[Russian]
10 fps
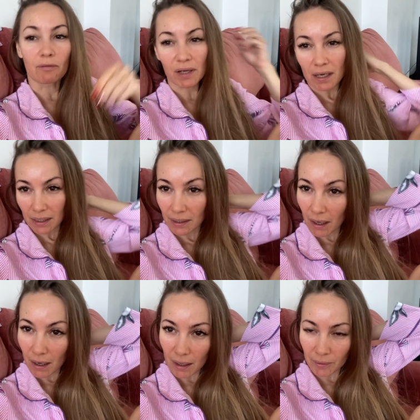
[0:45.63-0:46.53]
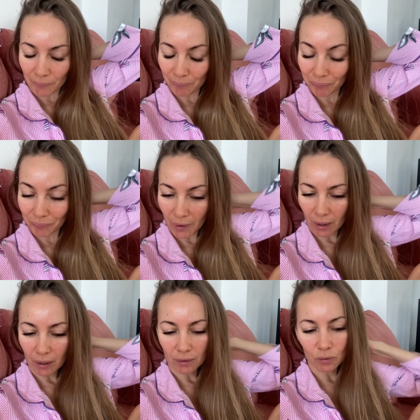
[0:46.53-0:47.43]
Вы когда,
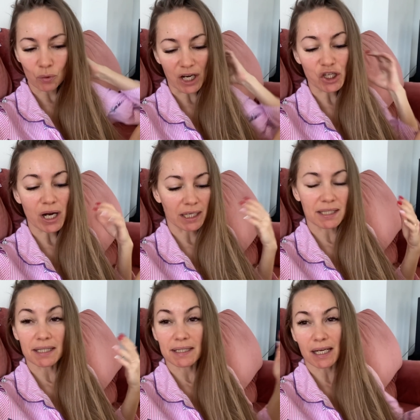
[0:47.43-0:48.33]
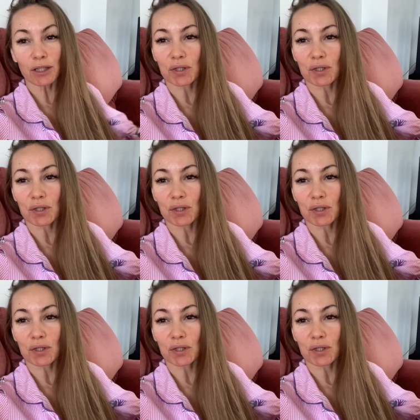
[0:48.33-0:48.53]
а, ну, рожали детей,